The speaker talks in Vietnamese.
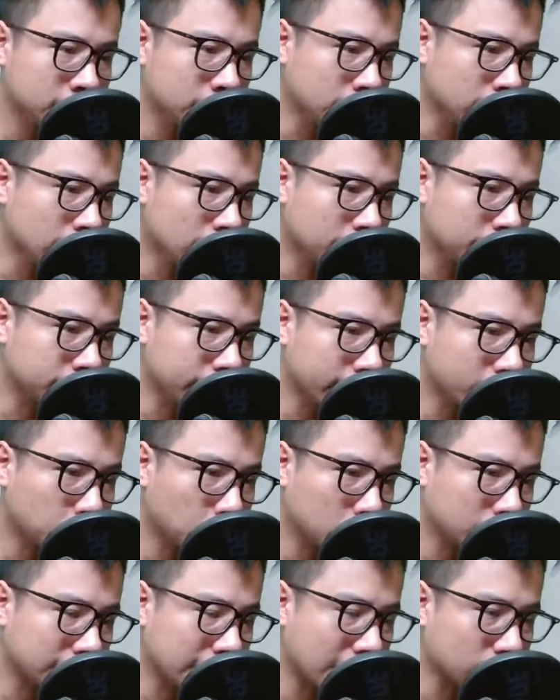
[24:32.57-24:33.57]
Tiếng gầm
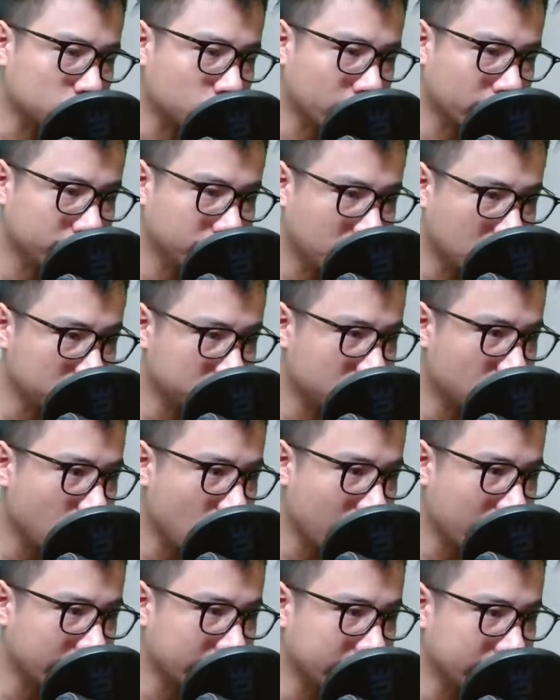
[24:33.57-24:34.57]
thét của Tào Doanh vọng ra
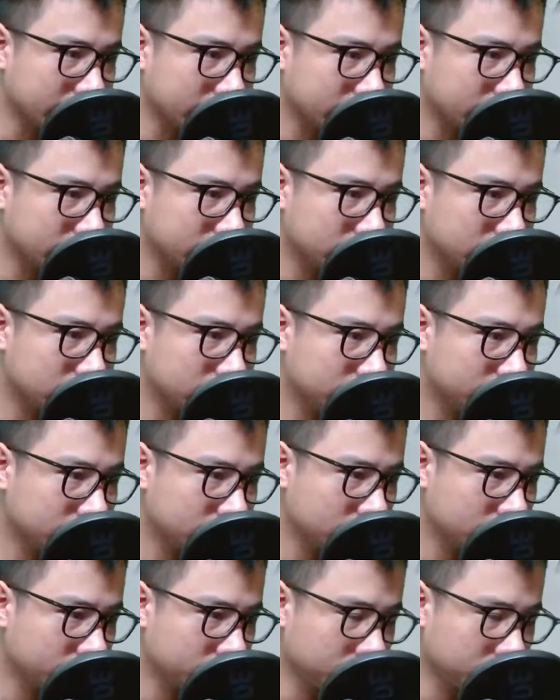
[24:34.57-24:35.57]
ngoài.
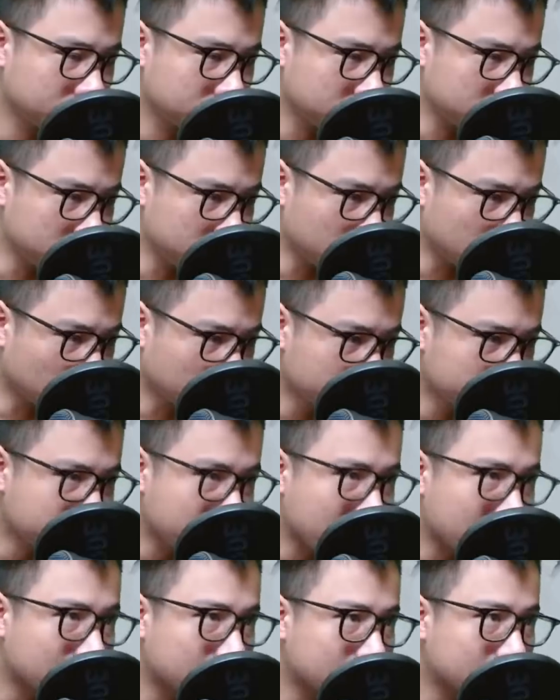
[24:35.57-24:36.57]
Lôi
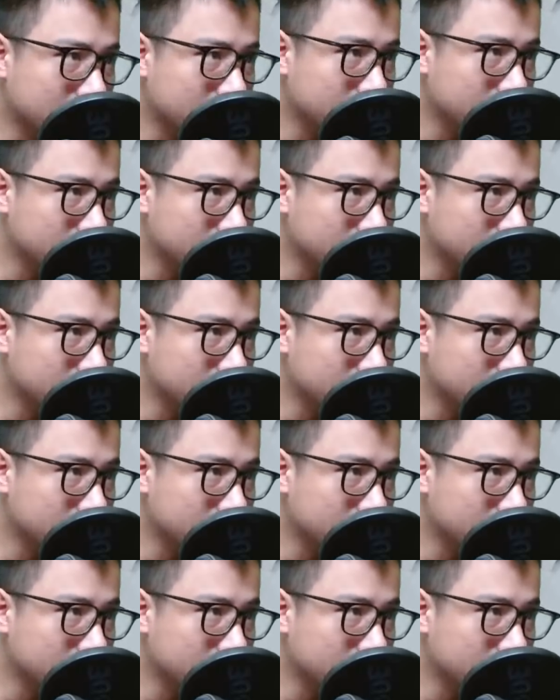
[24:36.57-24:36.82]
sát!